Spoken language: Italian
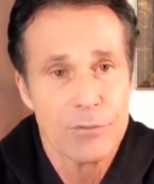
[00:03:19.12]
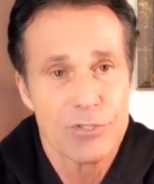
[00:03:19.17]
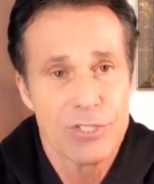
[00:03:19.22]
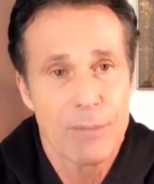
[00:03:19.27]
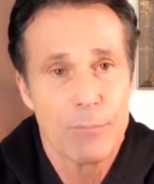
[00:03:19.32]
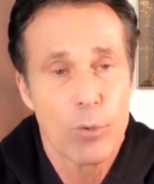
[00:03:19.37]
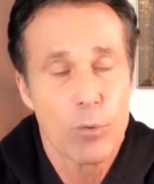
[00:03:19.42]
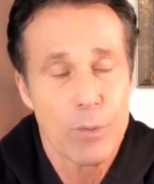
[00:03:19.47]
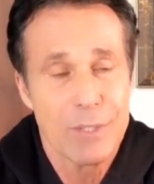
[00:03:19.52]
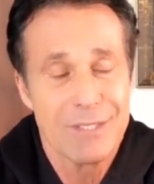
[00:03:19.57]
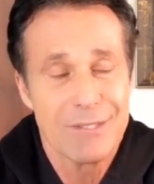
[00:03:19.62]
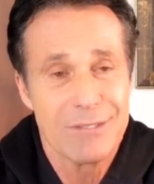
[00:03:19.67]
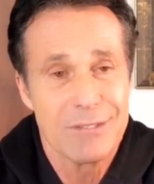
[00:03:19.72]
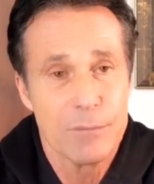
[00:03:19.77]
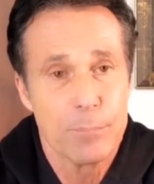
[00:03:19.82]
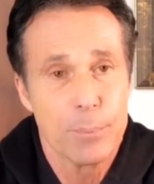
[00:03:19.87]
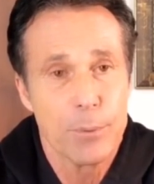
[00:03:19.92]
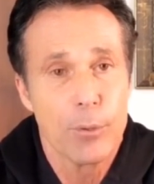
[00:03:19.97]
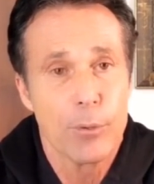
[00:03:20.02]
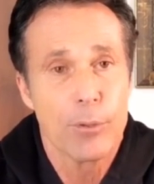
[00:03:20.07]
diciamo, quelli di
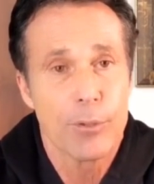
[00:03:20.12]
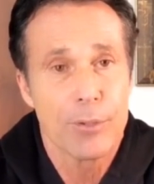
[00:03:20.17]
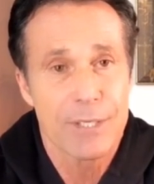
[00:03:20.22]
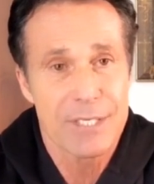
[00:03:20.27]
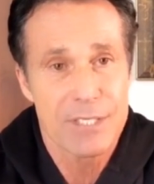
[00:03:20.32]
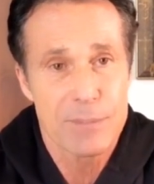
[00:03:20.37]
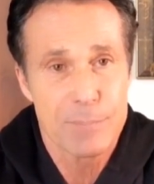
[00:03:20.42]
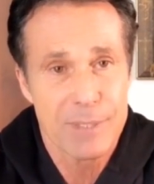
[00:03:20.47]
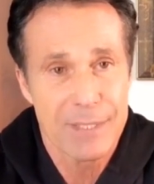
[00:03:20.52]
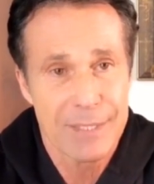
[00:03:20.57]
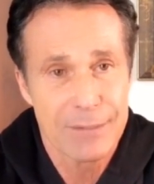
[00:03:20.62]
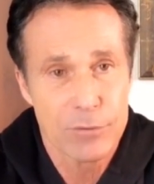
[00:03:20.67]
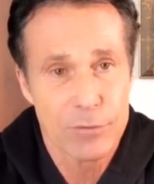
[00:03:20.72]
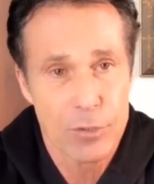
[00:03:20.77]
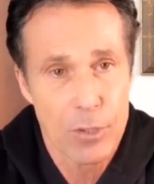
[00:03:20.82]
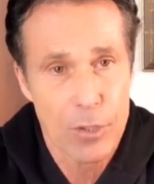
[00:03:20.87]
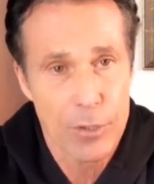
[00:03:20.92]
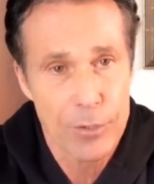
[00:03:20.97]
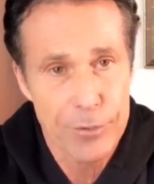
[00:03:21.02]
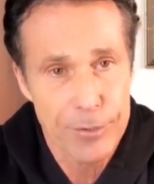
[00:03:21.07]
tipo
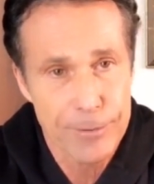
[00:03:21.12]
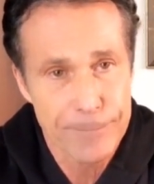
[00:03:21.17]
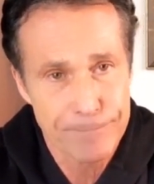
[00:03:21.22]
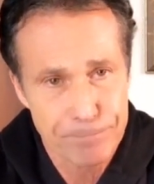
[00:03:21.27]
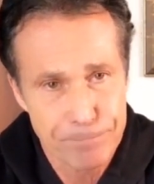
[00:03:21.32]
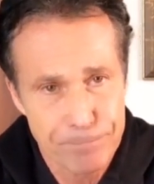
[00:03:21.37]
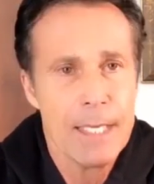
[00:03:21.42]
respiratorio.